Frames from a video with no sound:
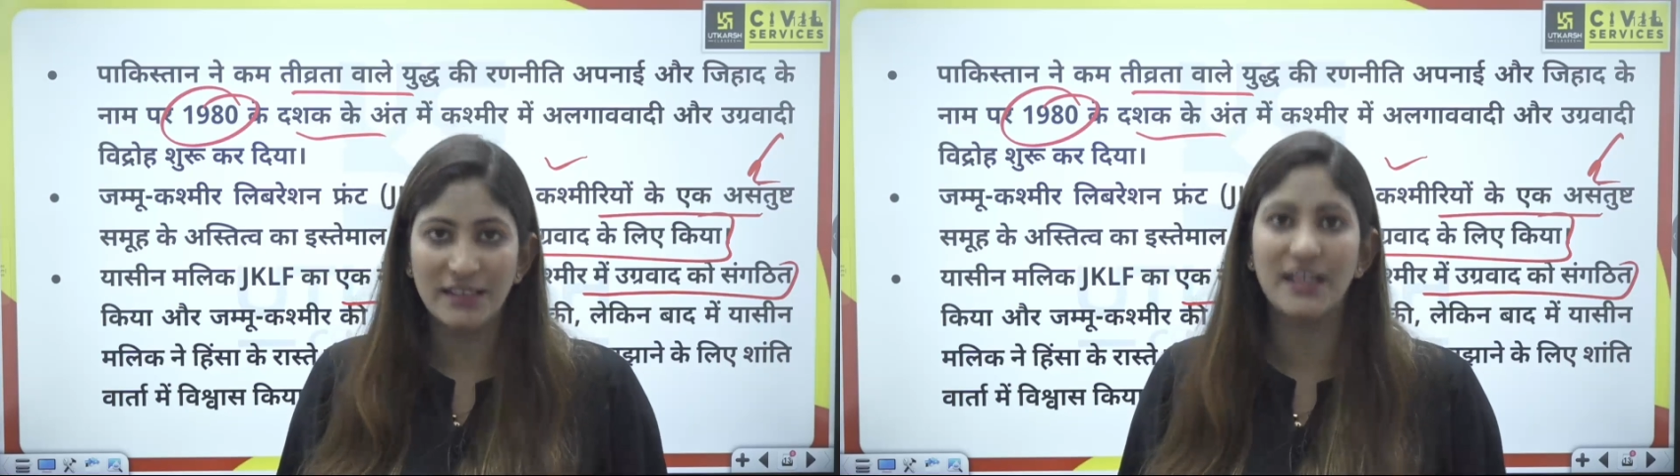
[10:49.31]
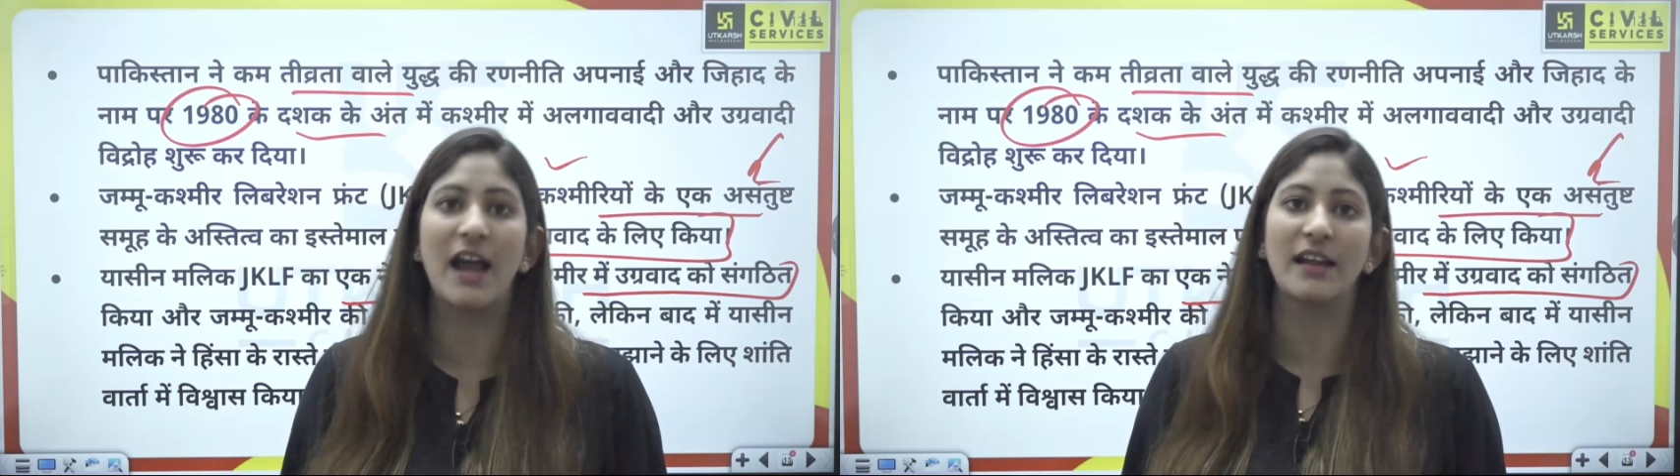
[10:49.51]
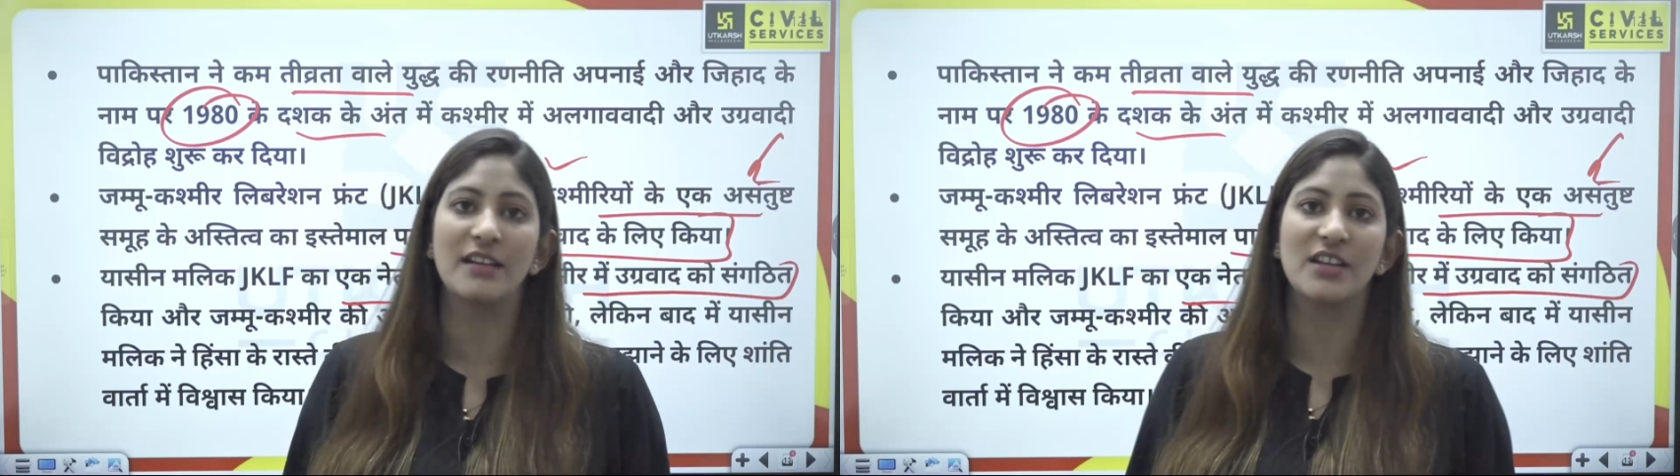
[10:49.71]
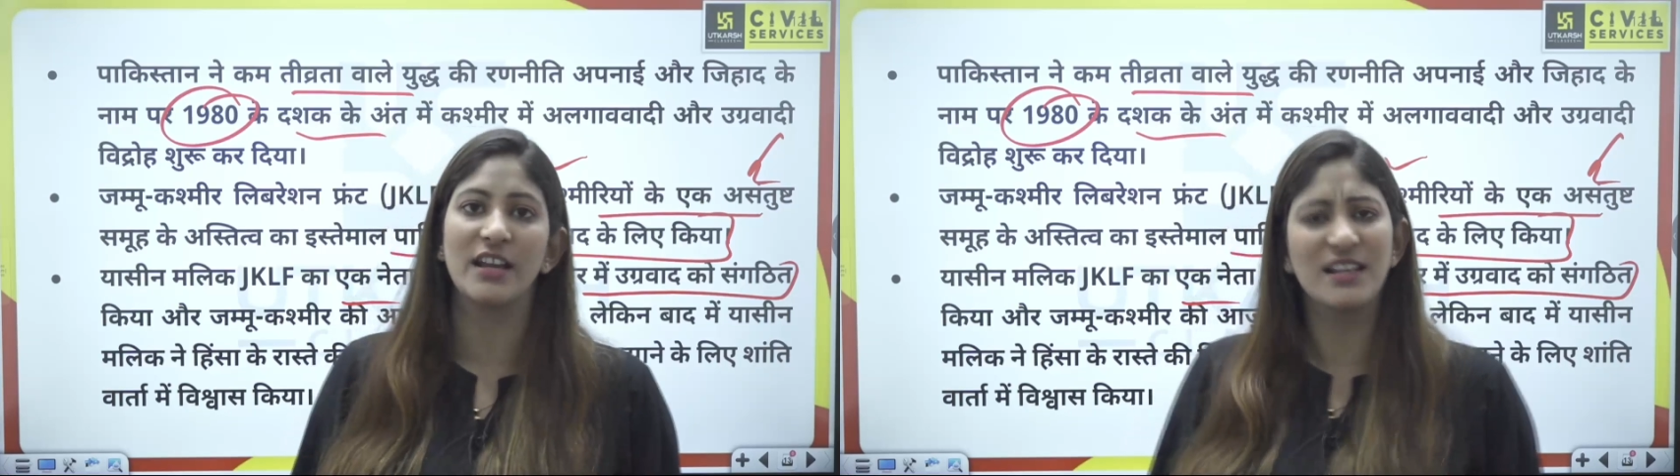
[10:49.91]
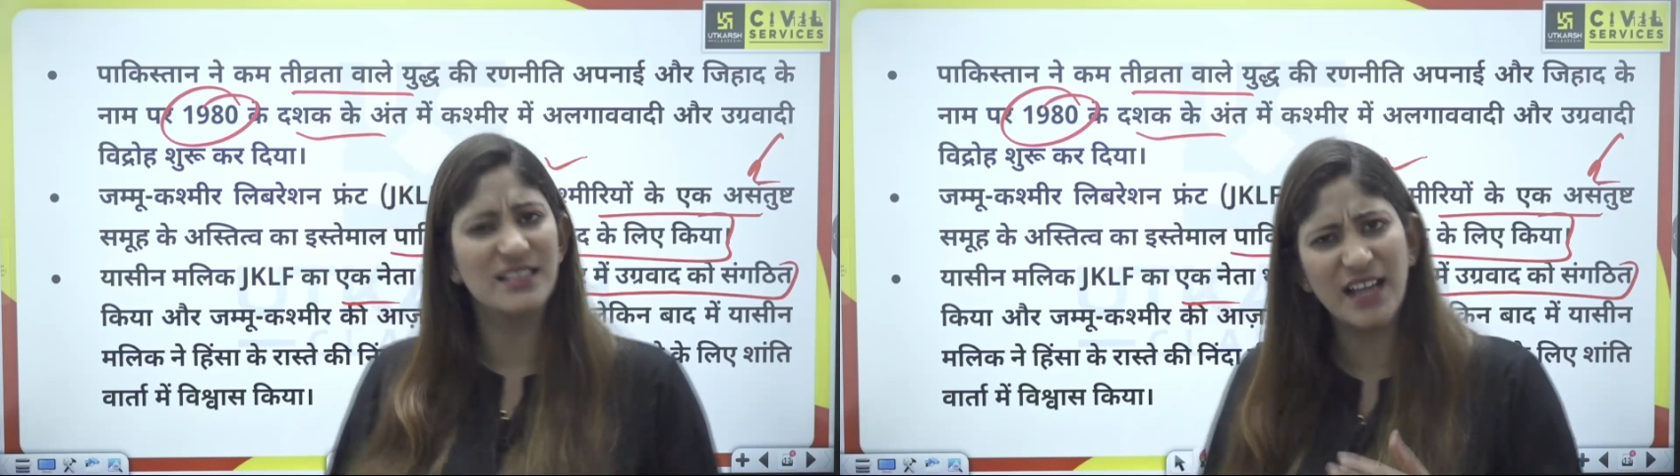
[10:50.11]
दिखाना
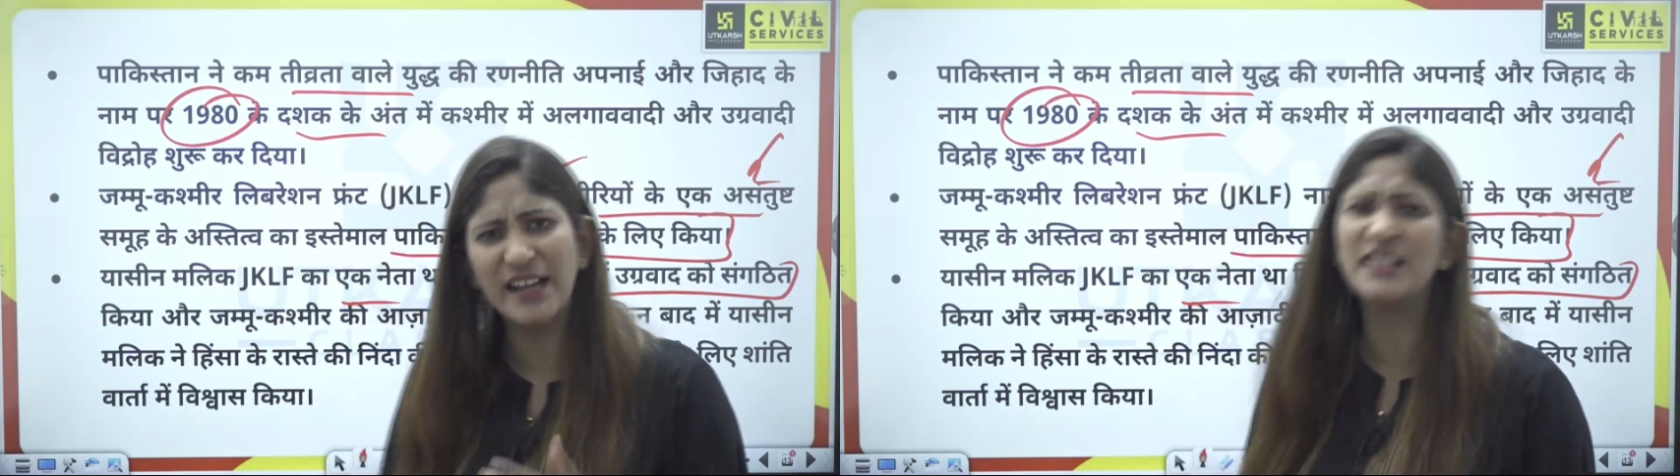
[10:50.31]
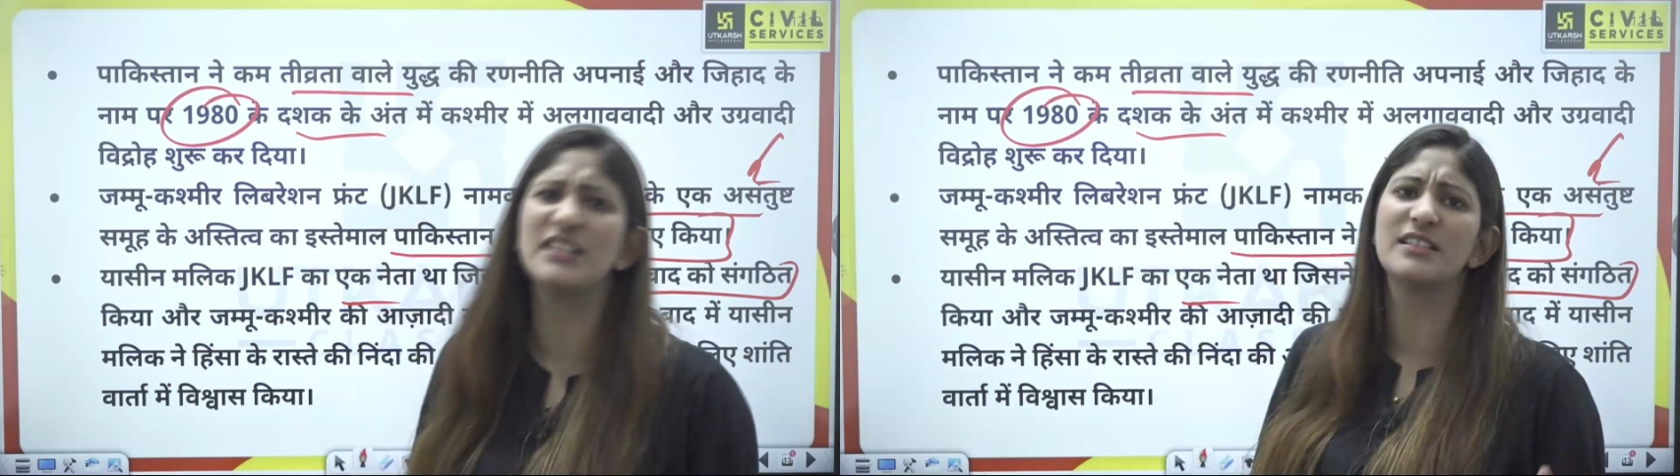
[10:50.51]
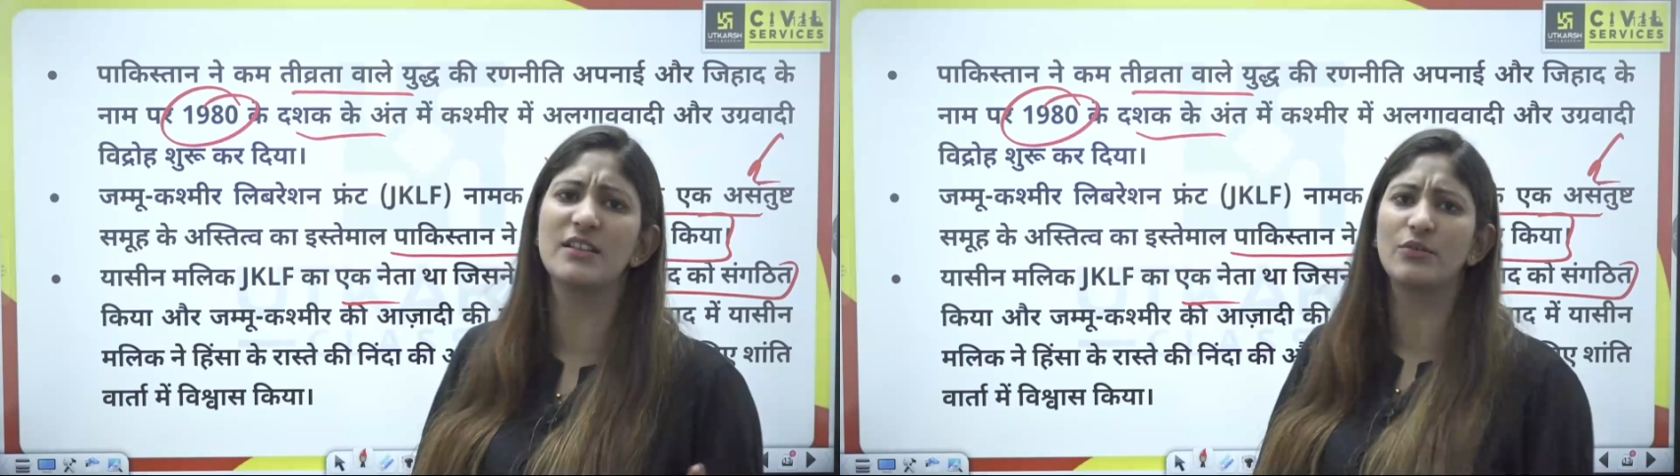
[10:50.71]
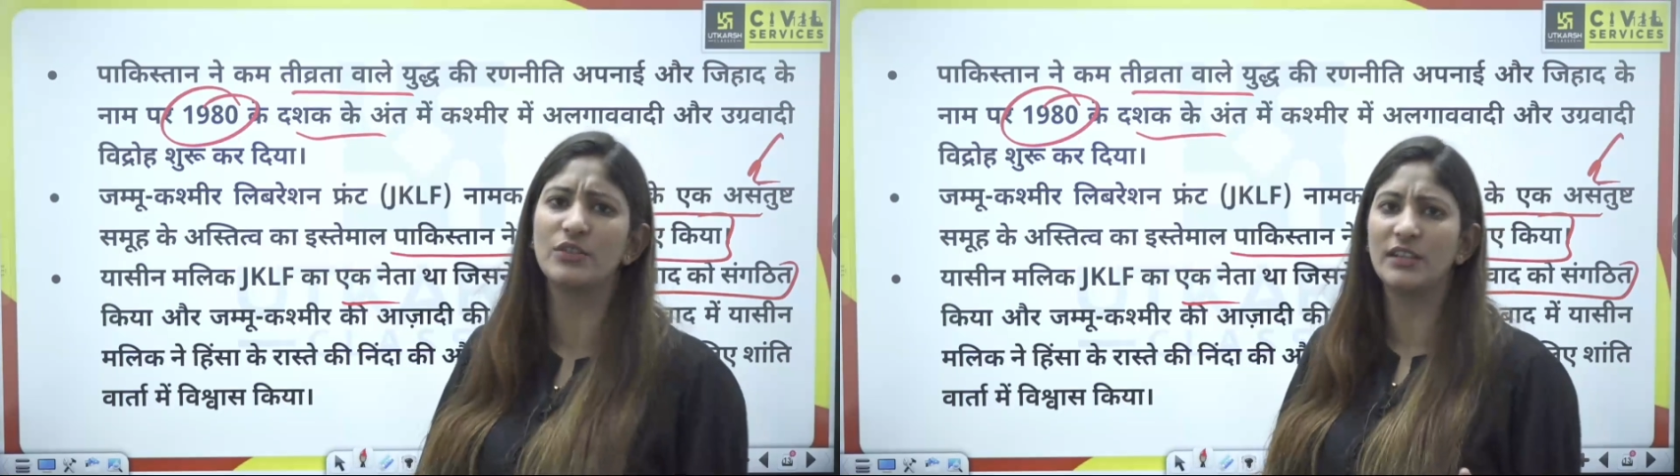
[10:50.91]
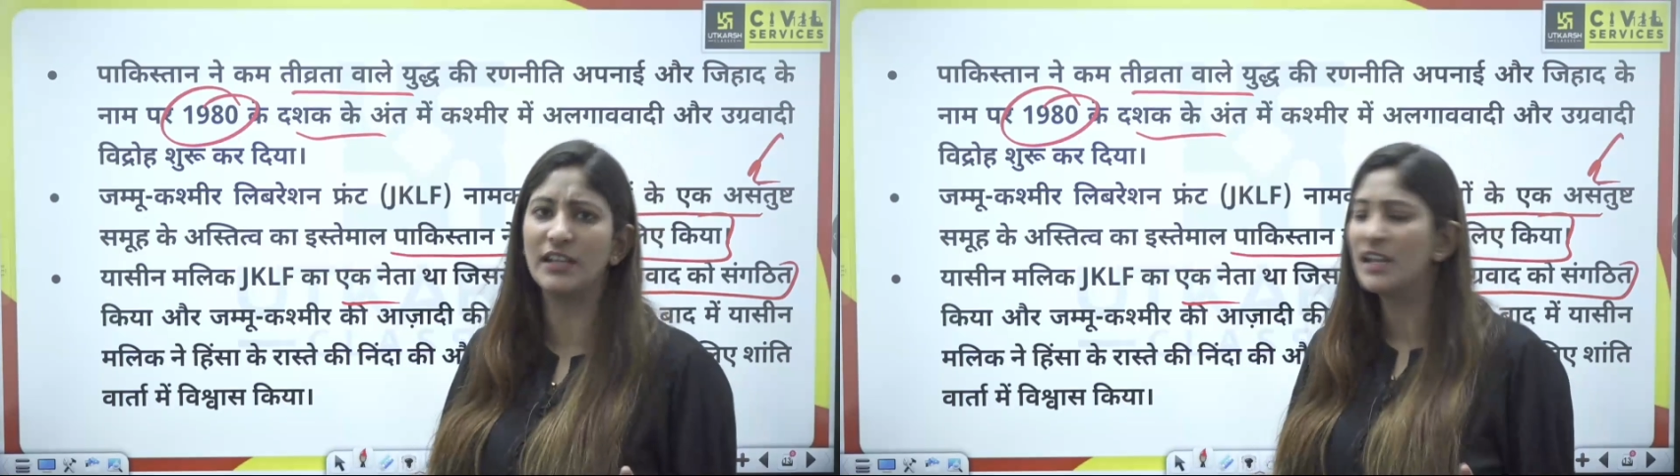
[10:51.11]
चाहिए सारी चीज़ें
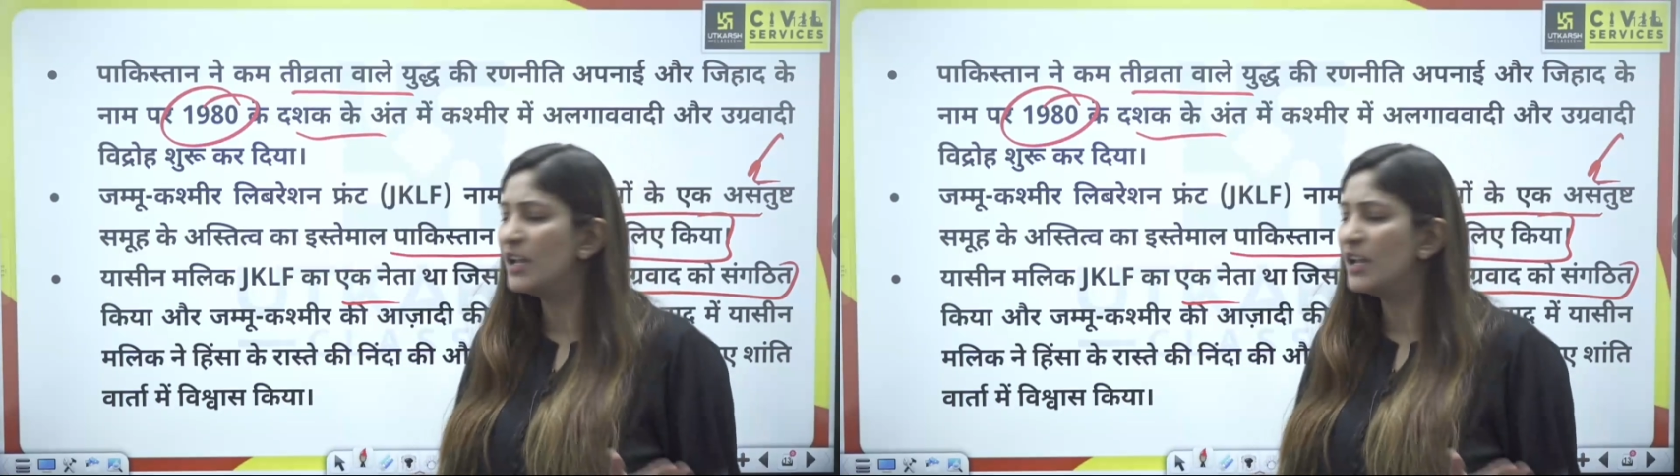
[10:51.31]
होती थी